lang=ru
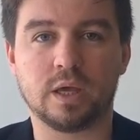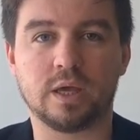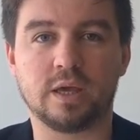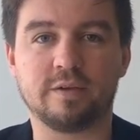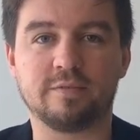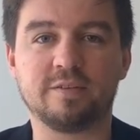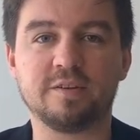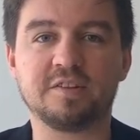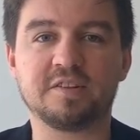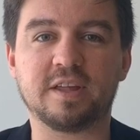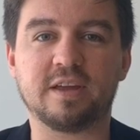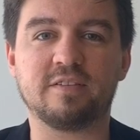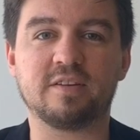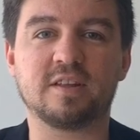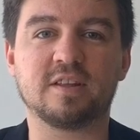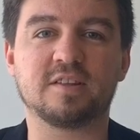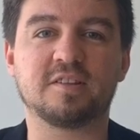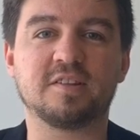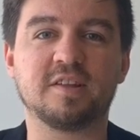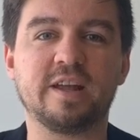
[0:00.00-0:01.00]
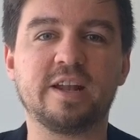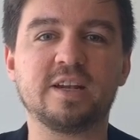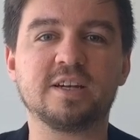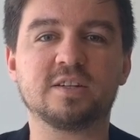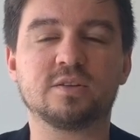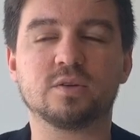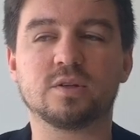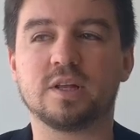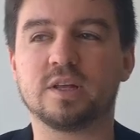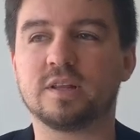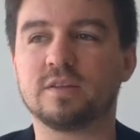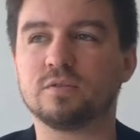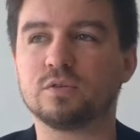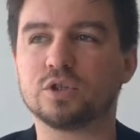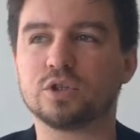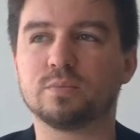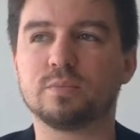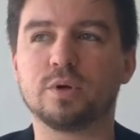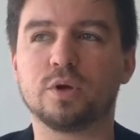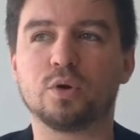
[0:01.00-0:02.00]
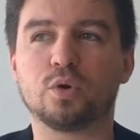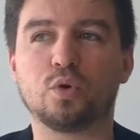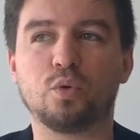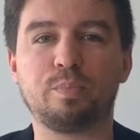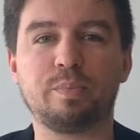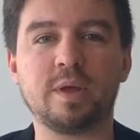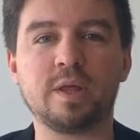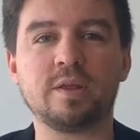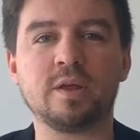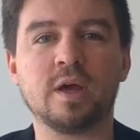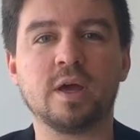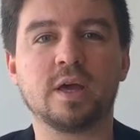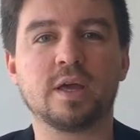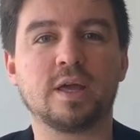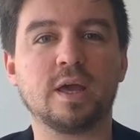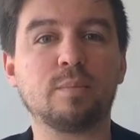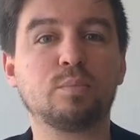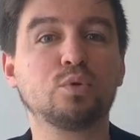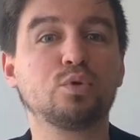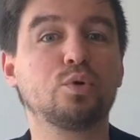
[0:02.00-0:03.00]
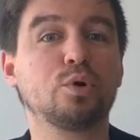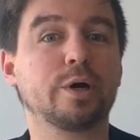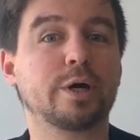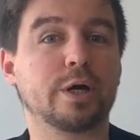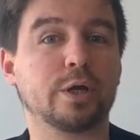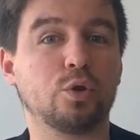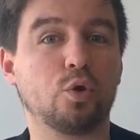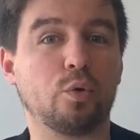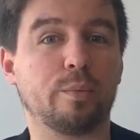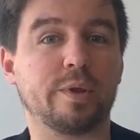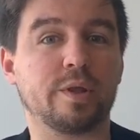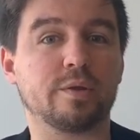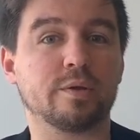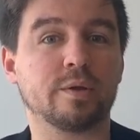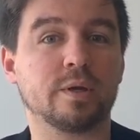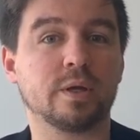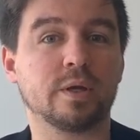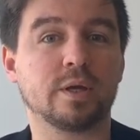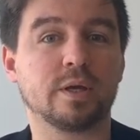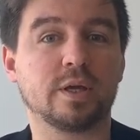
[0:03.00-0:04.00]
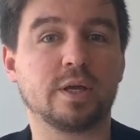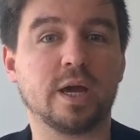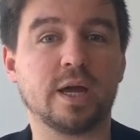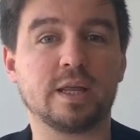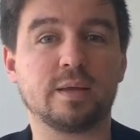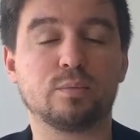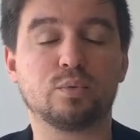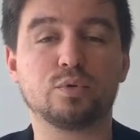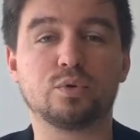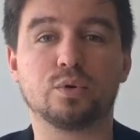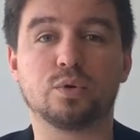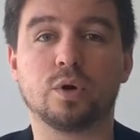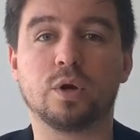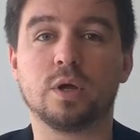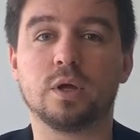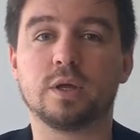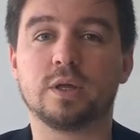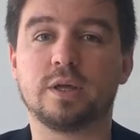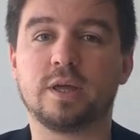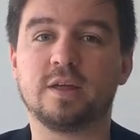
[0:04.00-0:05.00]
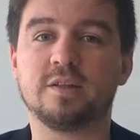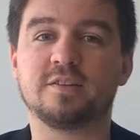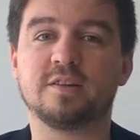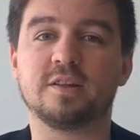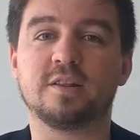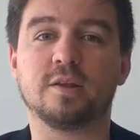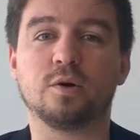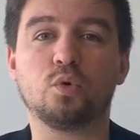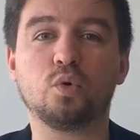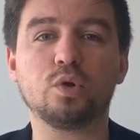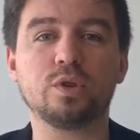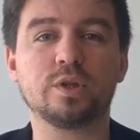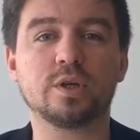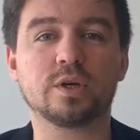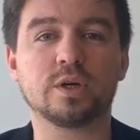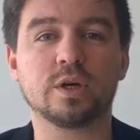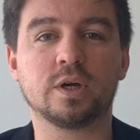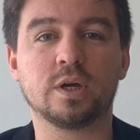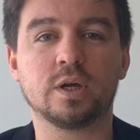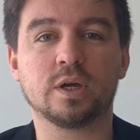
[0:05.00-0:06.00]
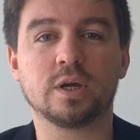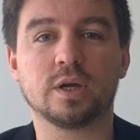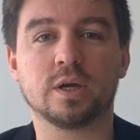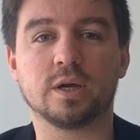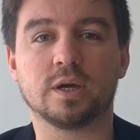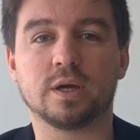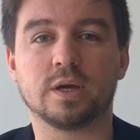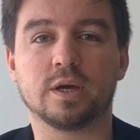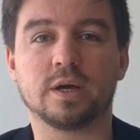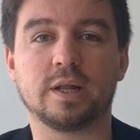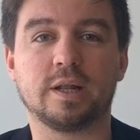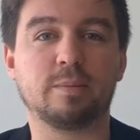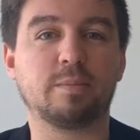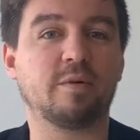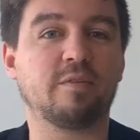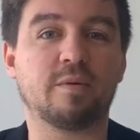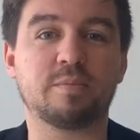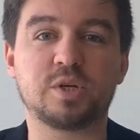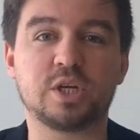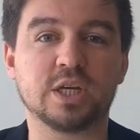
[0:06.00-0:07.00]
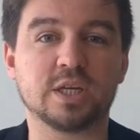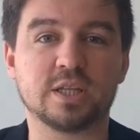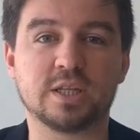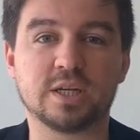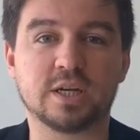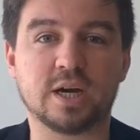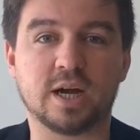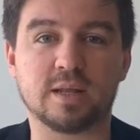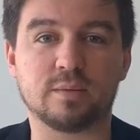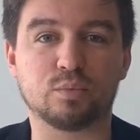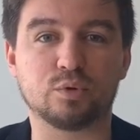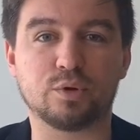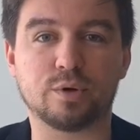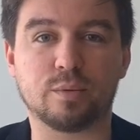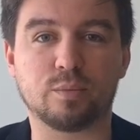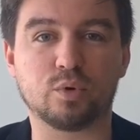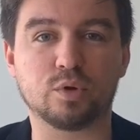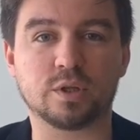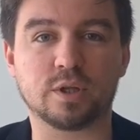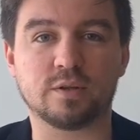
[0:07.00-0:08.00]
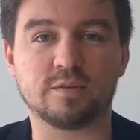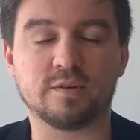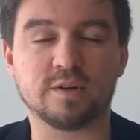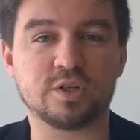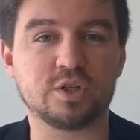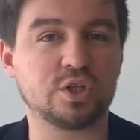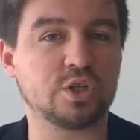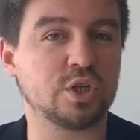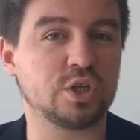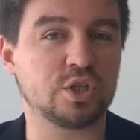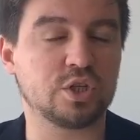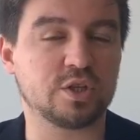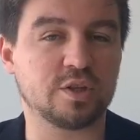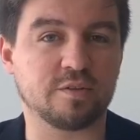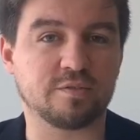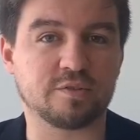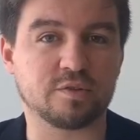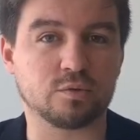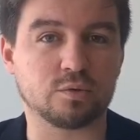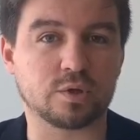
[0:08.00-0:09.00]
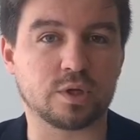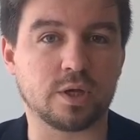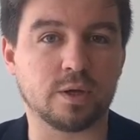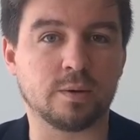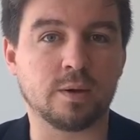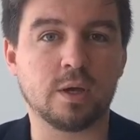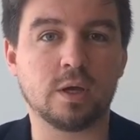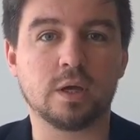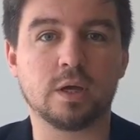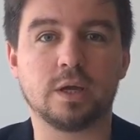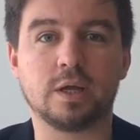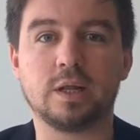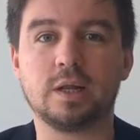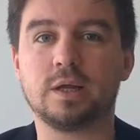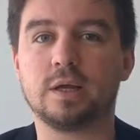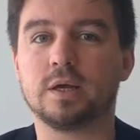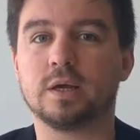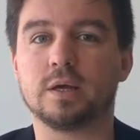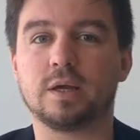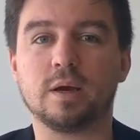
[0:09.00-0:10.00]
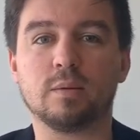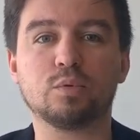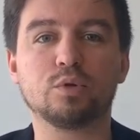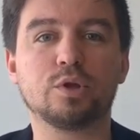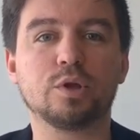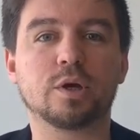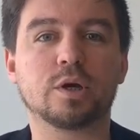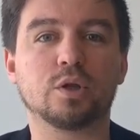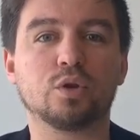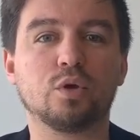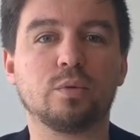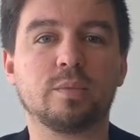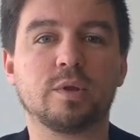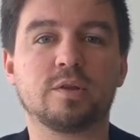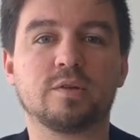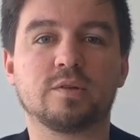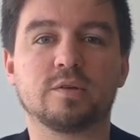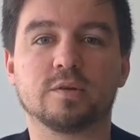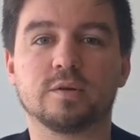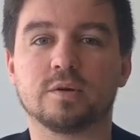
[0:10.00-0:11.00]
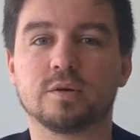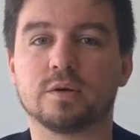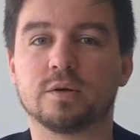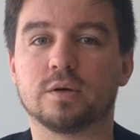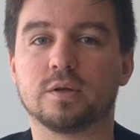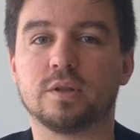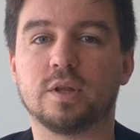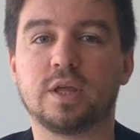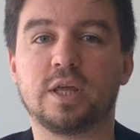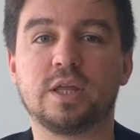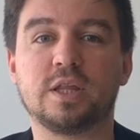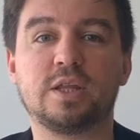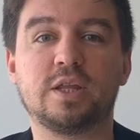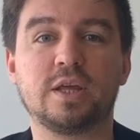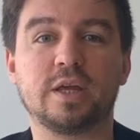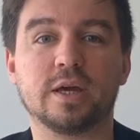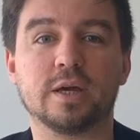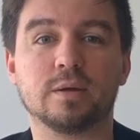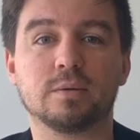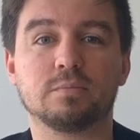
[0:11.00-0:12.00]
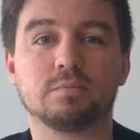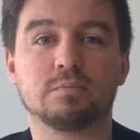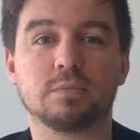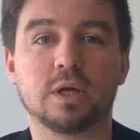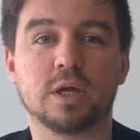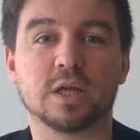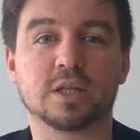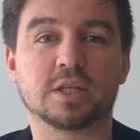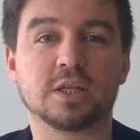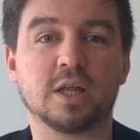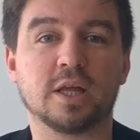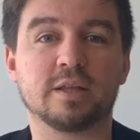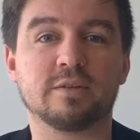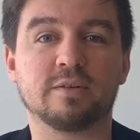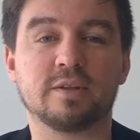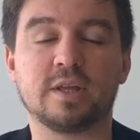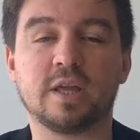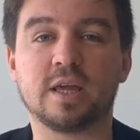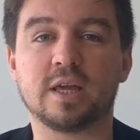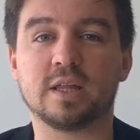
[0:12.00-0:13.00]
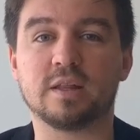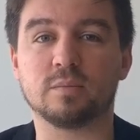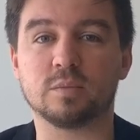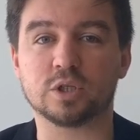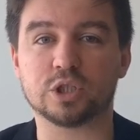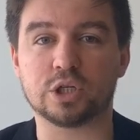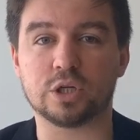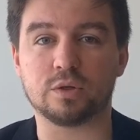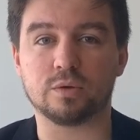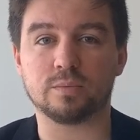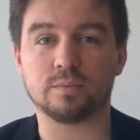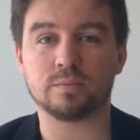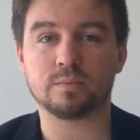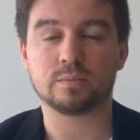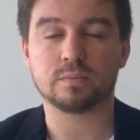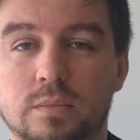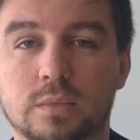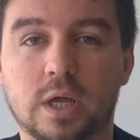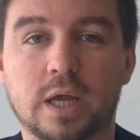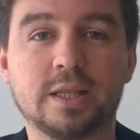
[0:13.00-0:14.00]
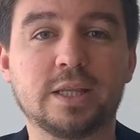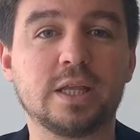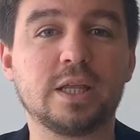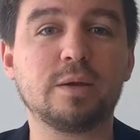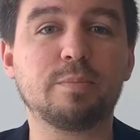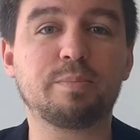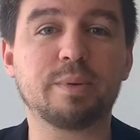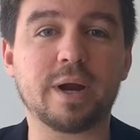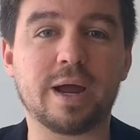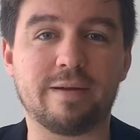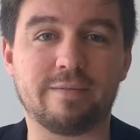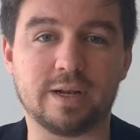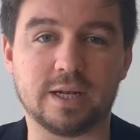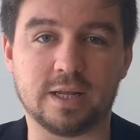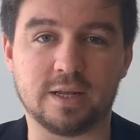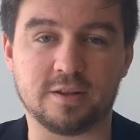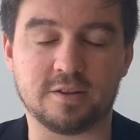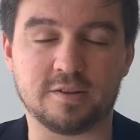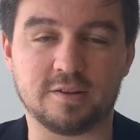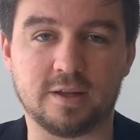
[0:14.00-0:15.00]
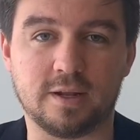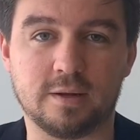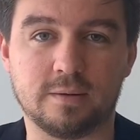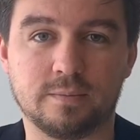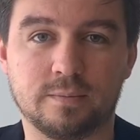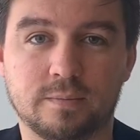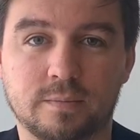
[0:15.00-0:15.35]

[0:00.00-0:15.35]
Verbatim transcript: И вы ставите цель, что для того, чтобы ее купить, я буду экономить. Я не буду ездить на отдых, э, либо вообще отдыхать, буду работать 24 часа в сутки. Или я буду экономить э, на еде и откладывать деньги на машину. Это неправильная цель.